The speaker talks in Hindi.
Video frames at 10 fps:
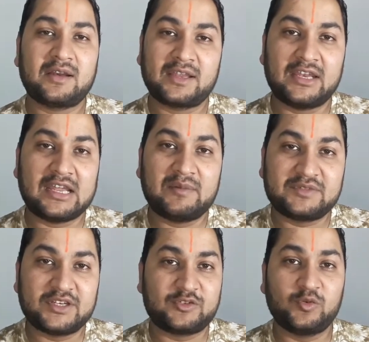के नाम
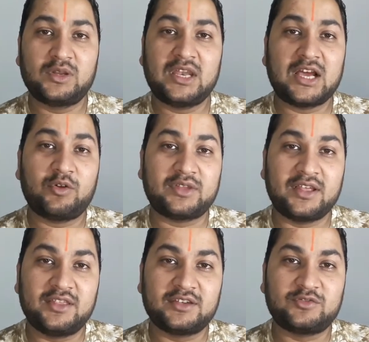से शुल्क लगा होता
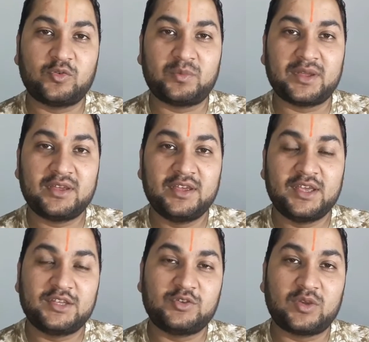है दस रुपये
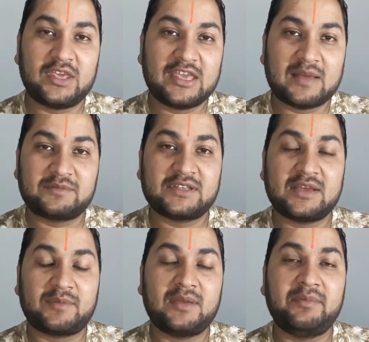जो कि आपसे
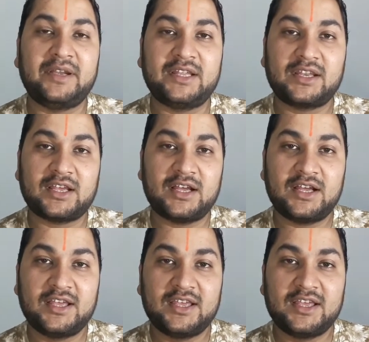आपके मीटर का